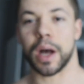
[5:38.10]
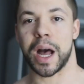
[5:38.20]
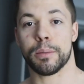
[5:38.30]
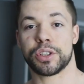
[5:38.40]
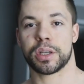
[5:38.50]

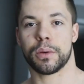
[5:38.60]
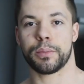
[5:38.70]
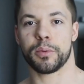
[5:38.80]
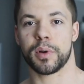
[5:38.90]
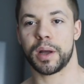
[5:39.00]
Arme stehen auf
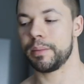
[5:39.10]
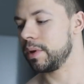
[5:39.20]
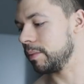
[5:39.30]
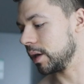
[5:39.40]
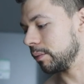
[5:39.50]
dem Programm,
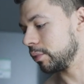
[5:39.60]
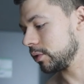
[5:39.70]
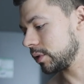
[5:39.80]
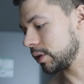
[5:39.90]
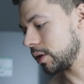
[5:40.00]
meine
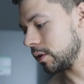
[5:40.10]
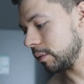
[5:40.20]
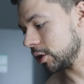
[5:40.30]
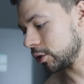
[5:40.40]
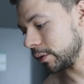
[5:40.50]
Brust und
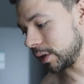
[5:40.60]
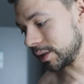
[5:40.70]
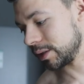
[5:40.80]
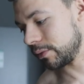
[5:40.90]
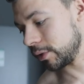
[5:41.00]
meine Schultern
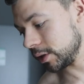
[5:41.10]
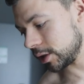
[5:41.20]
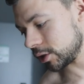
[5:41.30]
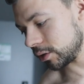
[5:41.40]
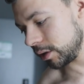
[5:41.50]
sind voll
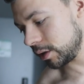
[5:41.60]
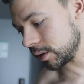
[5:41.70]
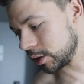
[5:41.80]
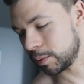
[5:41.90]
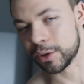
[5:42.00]
zerstört.
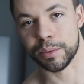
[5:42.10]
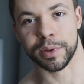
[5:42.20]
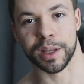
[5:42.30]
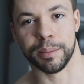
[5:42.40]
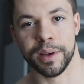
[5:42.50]
Also ich bin schon
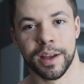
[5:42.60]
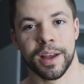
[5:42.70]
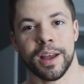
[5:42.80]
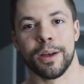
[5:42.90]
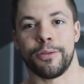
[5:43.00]
mit dem
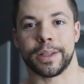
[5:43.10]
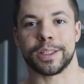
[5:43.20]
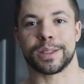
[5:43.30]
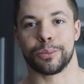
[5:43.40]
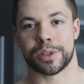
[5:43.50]

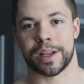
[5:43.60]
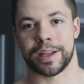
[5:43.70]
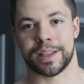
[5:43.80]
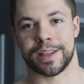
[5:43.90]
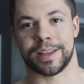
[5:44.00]
fettesten
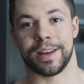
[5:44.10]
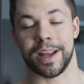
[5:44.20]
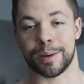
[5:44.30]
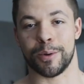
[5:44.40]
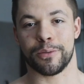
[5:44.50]
Muskelkater seit
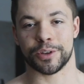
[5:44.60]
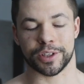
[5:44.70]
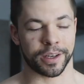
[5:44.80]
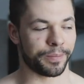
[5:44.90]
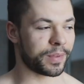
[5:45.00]
langem
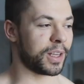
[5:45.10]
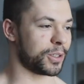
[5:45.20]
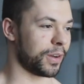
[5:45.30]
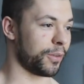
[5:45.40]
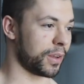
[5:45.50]
aufgestanden.
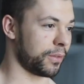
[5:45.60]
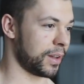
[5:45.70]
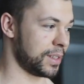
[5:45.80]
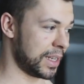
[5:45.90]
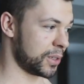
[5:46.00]
Das war auf jeden
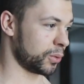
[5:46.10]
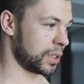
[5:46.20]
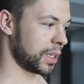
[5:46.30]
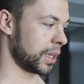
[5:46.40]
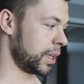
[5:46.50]
Fall ein sehr, sehr
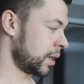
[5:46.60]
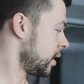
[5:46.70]
gutes Training.